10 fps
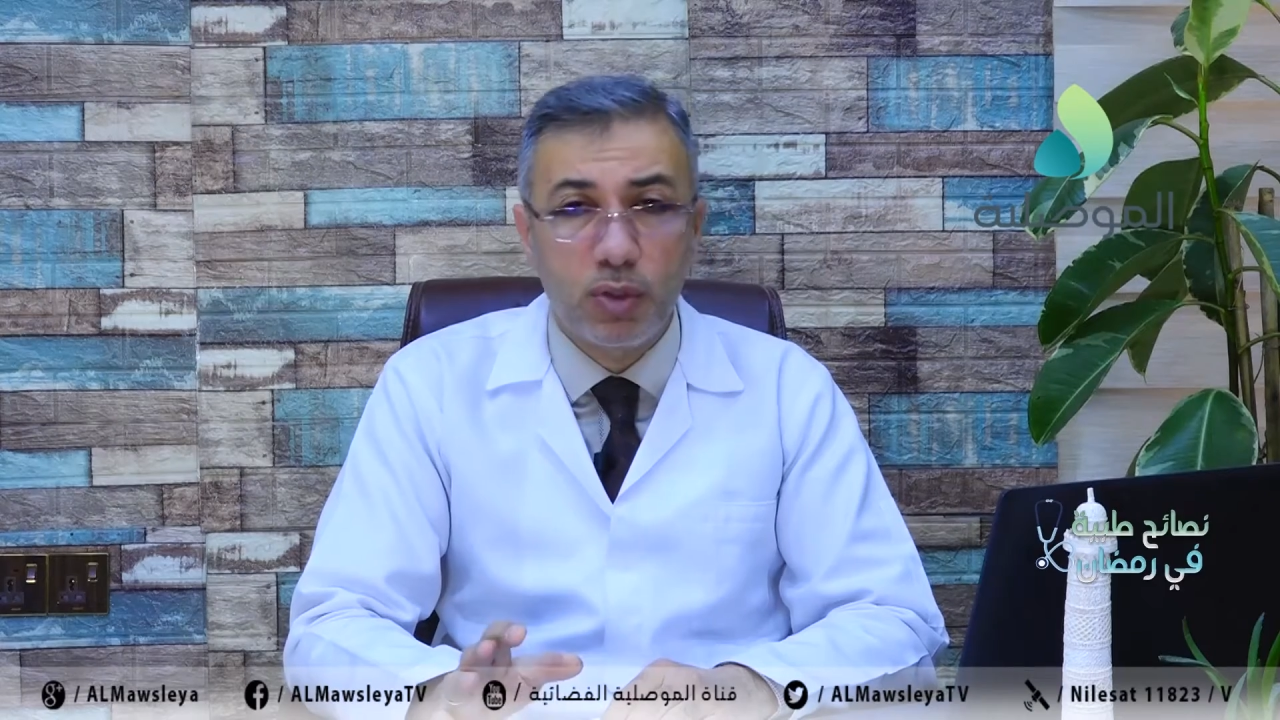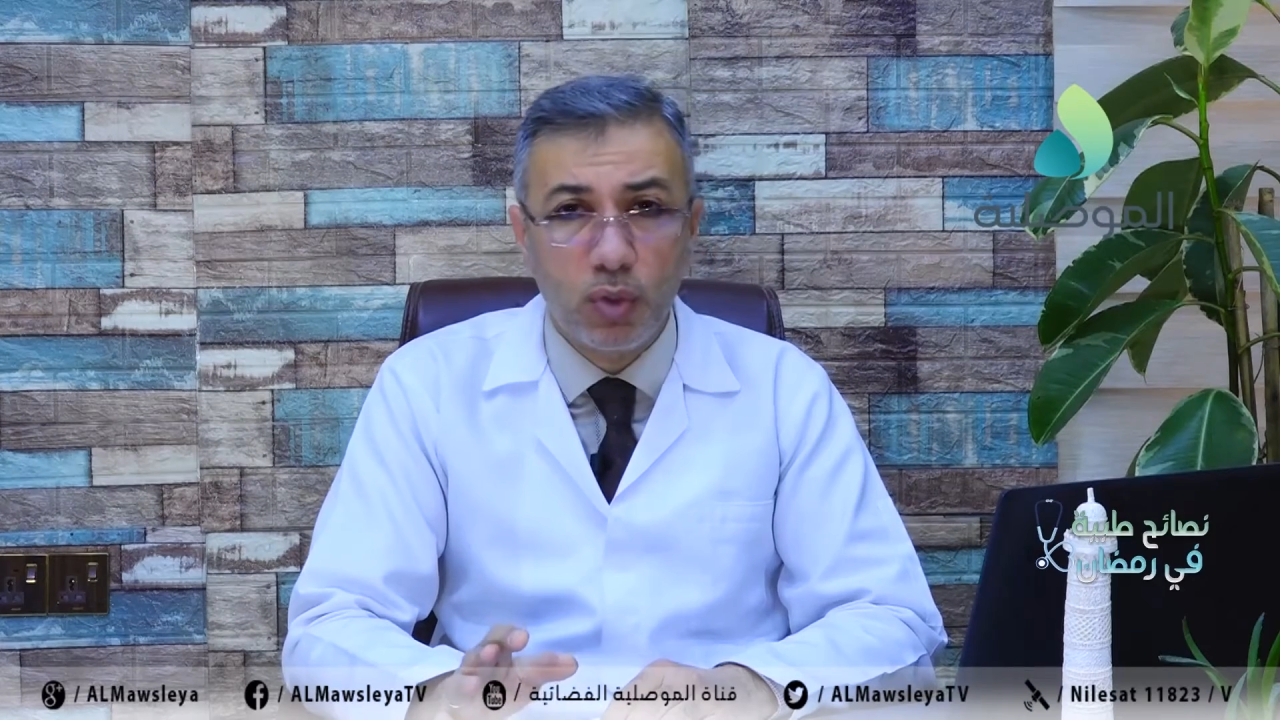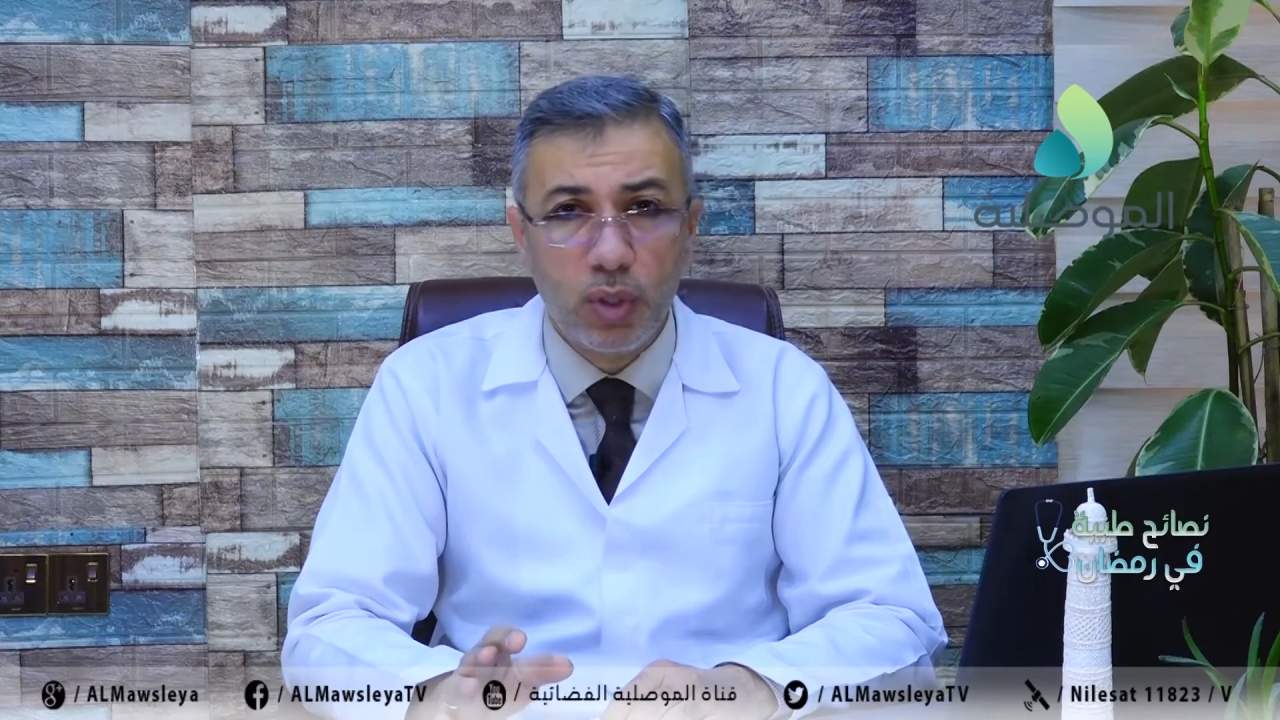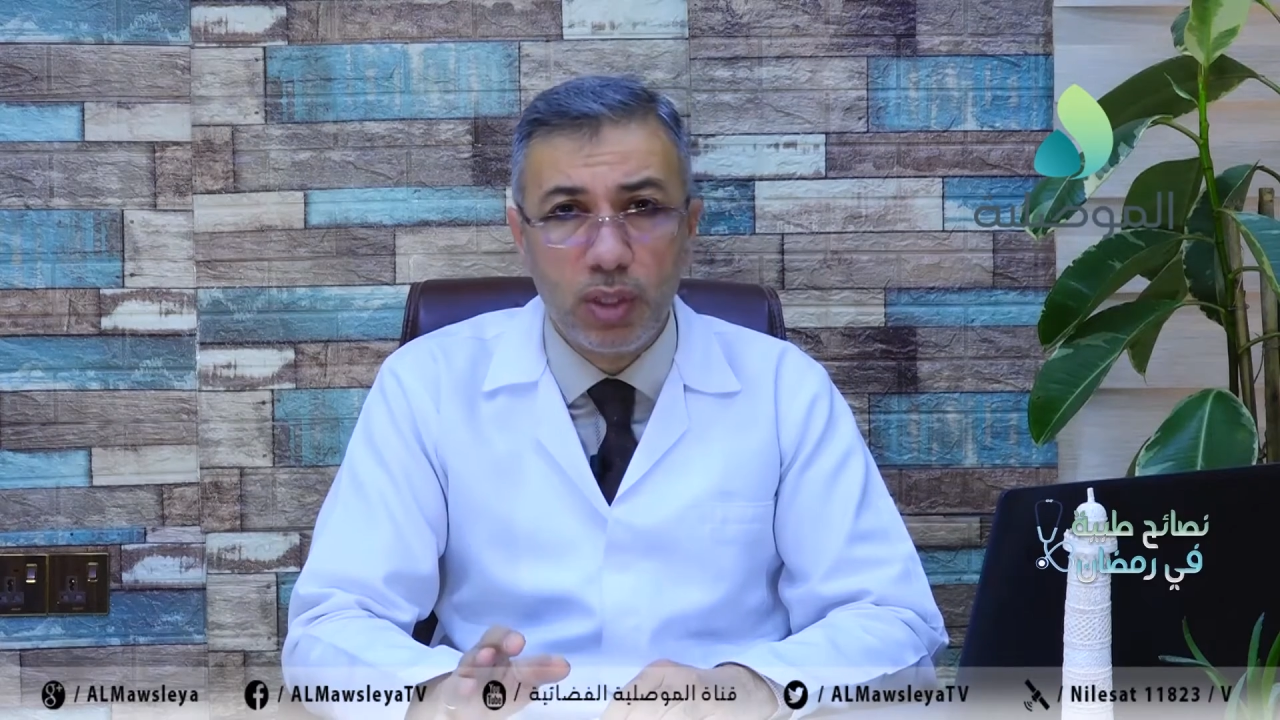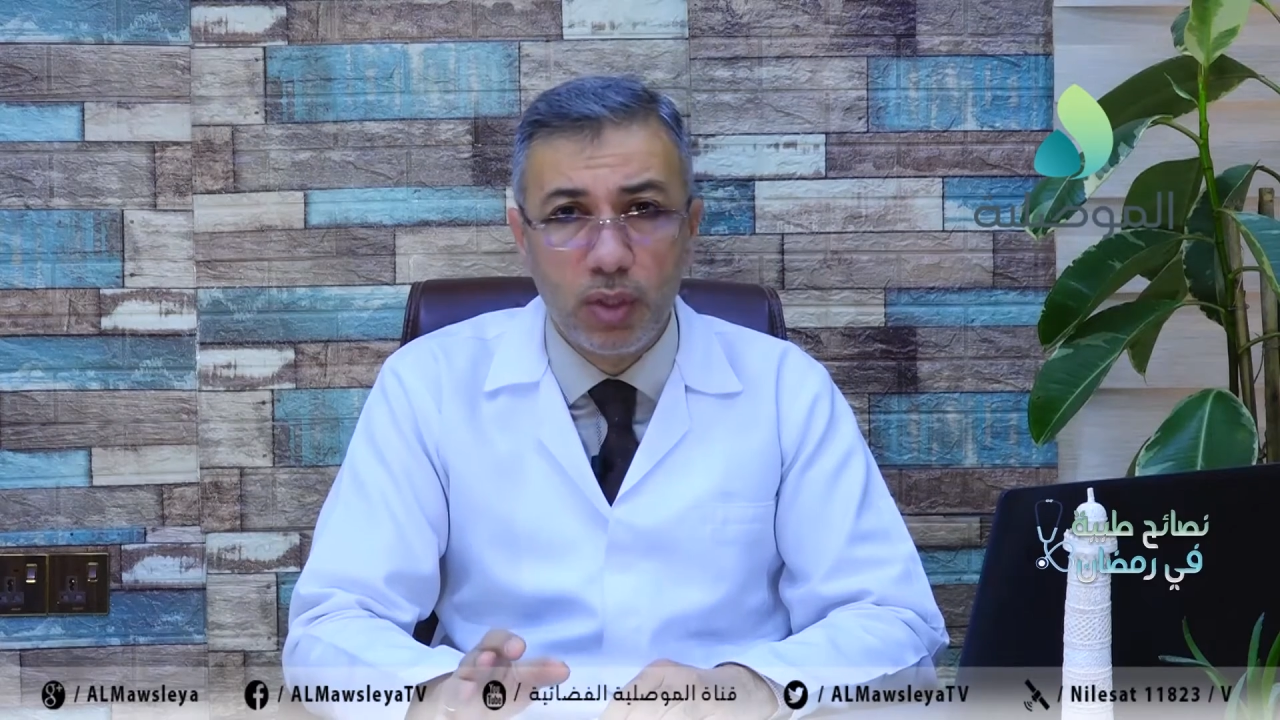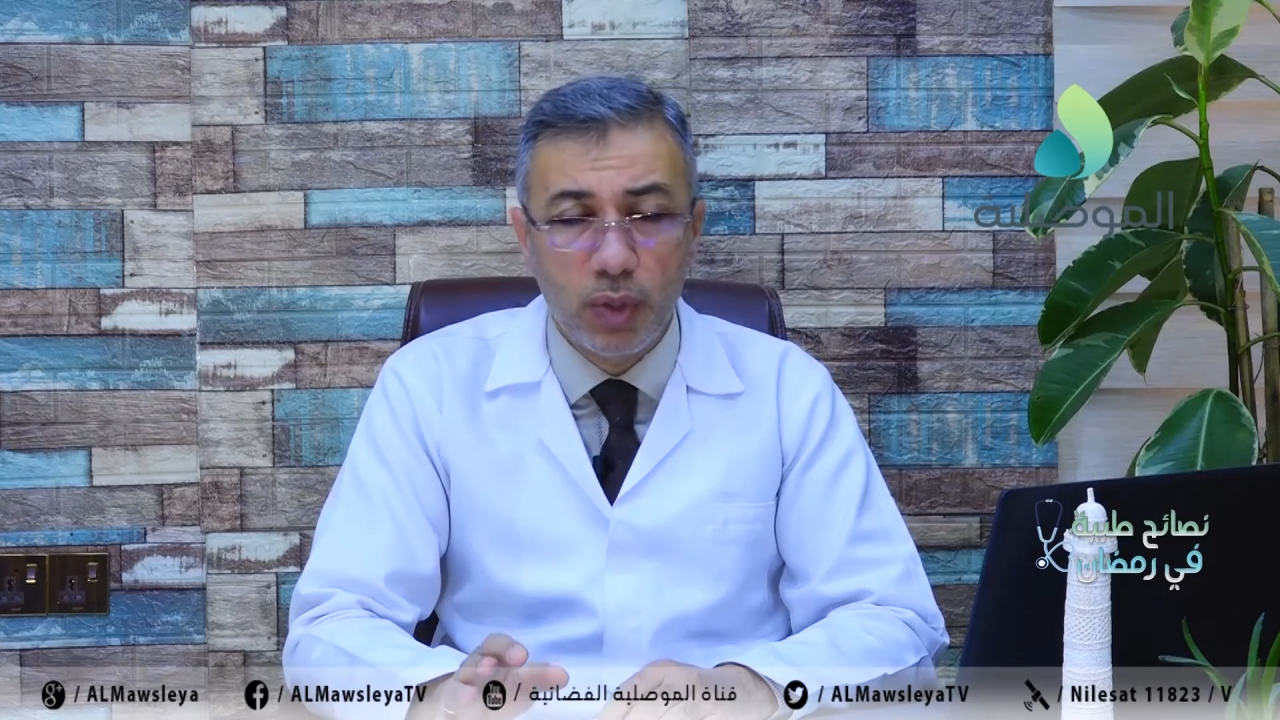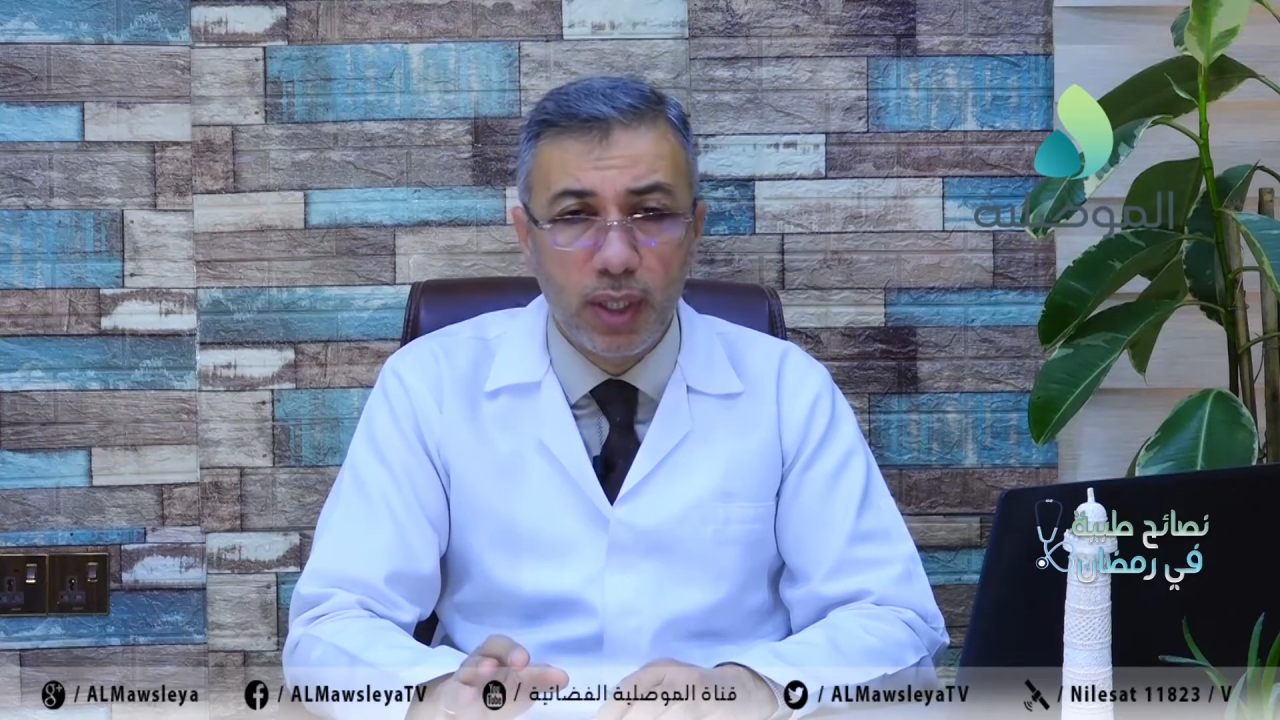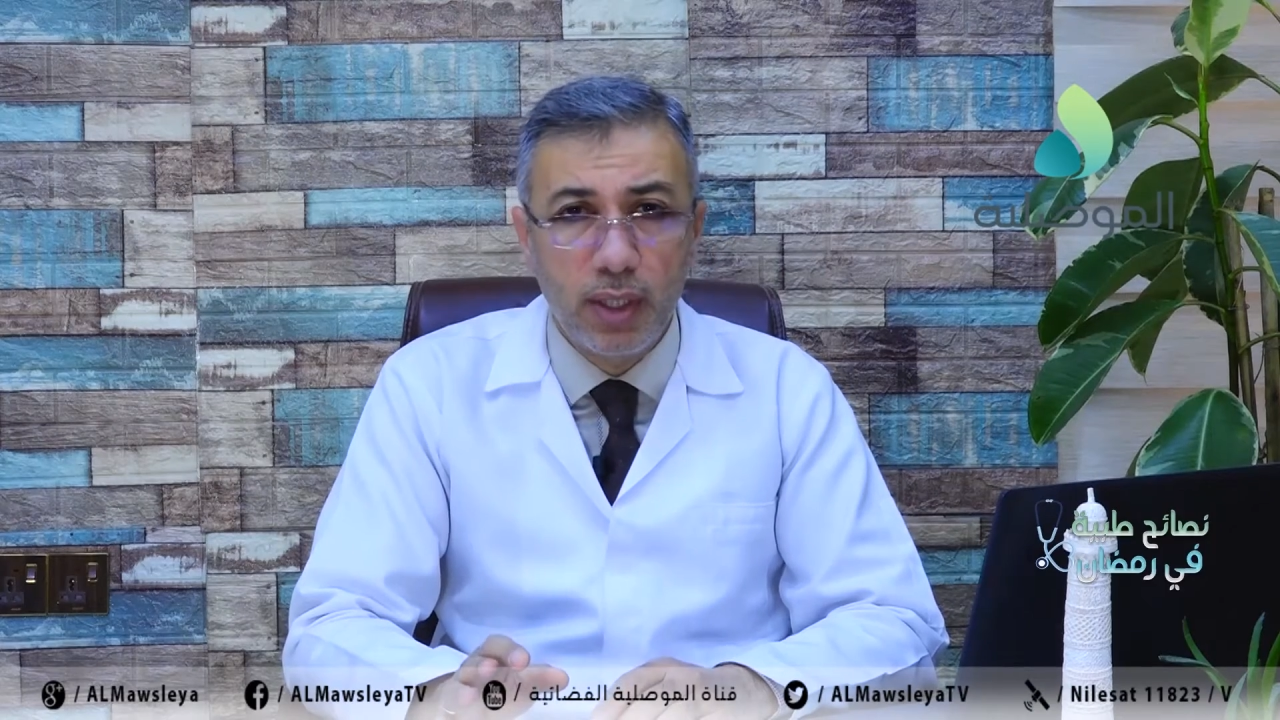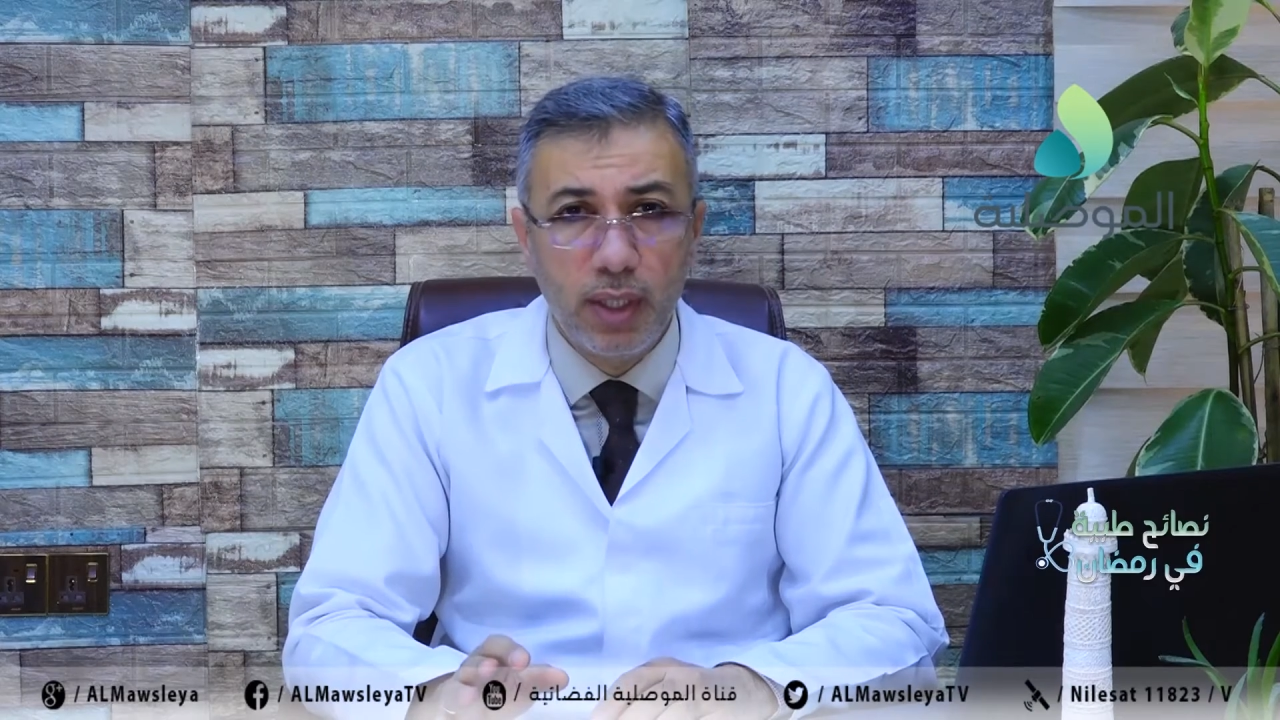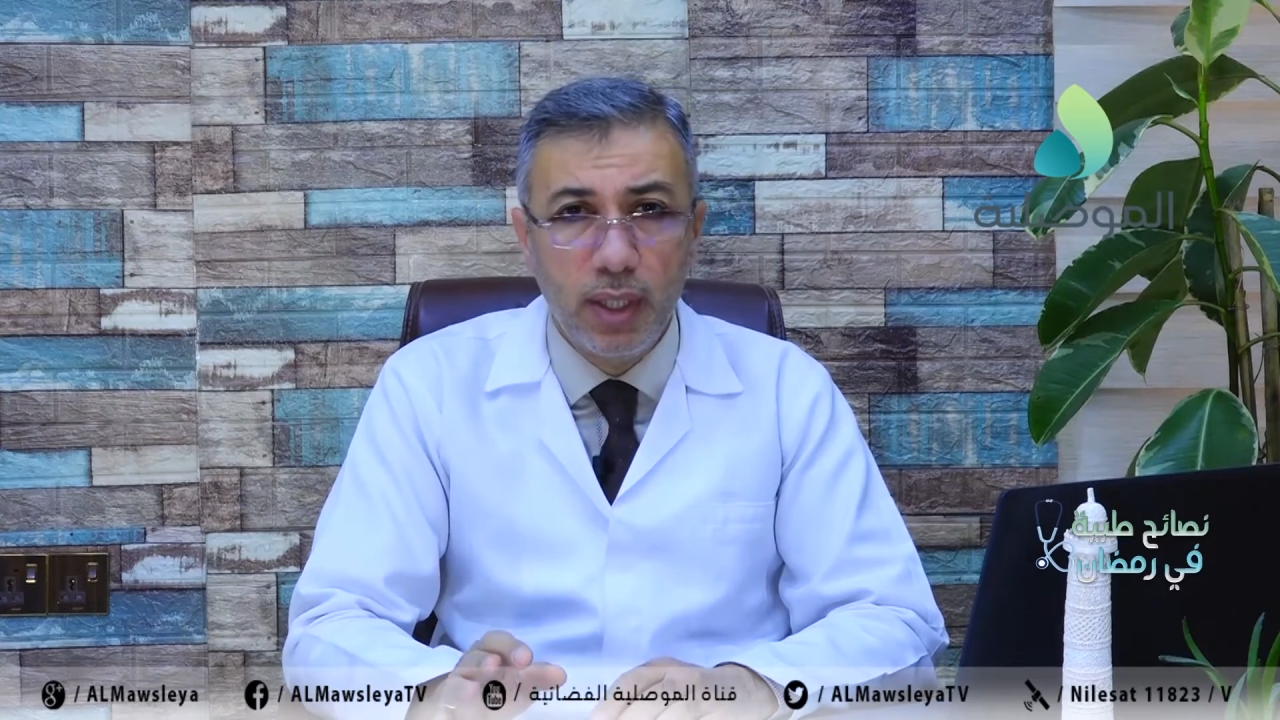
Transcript: السكر دوريا